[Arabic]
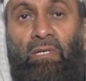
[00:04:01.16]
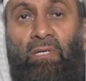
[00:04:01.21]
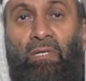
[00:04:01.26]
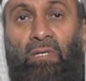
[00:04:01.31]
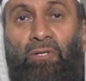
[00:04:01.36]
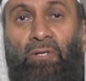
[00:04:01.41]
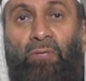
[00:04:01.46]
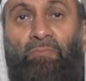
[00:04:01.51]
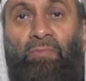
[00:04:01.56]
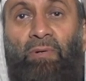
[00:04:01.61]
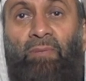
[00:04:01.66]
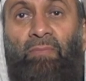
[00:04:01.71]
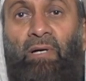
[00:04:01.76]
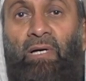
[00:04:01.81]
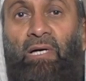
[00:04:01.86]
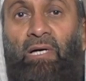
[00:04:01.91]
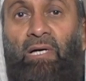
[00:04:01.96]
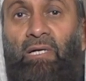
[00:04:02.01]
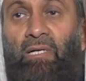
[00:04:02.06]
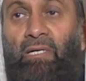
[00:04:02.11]

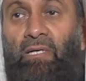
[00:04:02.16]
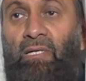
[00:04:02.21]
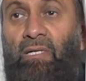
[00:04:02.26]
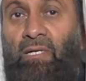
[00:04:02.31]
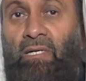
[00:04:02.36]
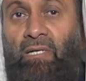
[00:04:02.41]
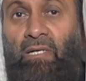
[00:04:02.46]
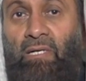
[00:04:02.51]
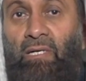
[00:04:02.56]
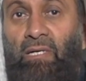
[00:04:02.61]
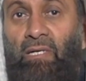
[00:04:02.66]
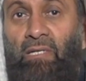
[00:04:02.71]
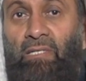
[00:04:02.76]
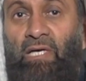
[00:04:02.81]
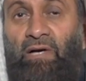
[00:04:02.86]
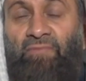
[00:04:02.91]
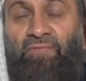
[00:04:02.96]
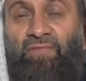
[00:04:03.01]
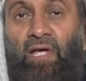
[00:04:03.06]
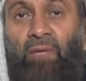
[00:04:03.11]
ربما
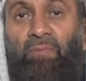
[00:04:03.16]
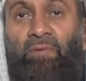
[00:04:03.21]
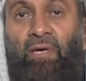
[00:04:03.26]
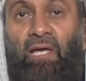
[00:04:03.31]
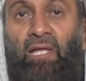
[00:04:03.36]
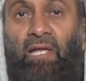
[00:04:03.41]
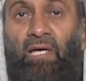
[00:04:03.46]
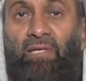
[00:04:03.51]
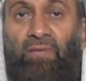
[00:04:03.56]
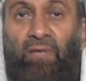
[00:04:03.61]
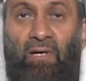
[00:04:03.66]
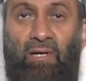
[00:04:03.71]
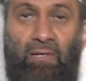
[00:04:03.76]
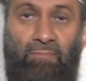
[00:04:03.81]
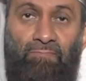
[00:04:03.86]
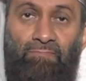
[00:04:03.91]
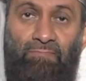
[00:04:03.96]
يفرح بها الأعداء